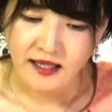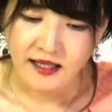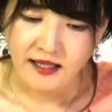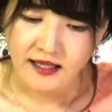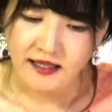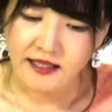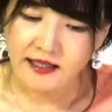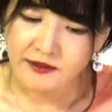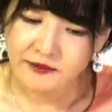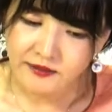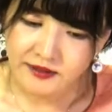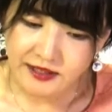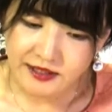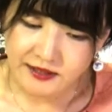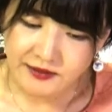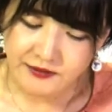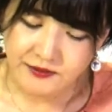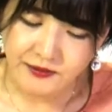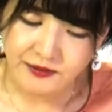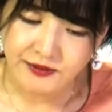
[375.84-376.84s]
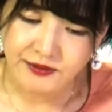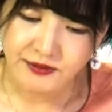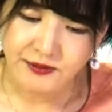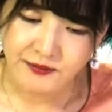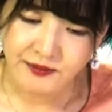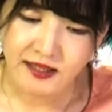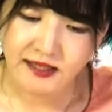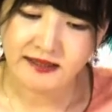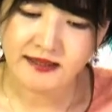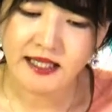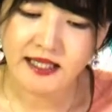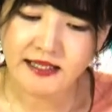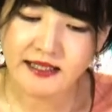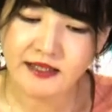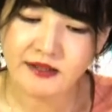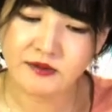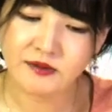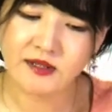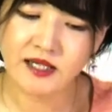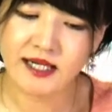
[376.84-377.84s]
百人一首というのは大
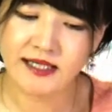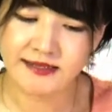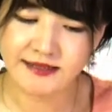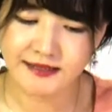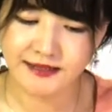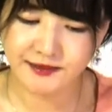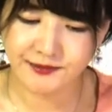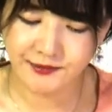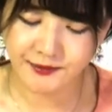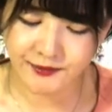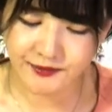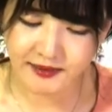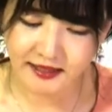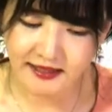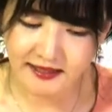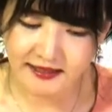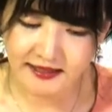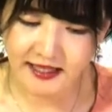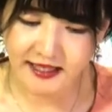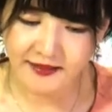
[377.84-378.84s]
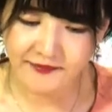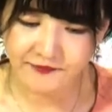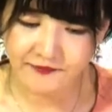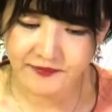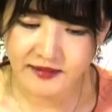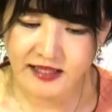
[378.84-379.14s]
化の改新を行った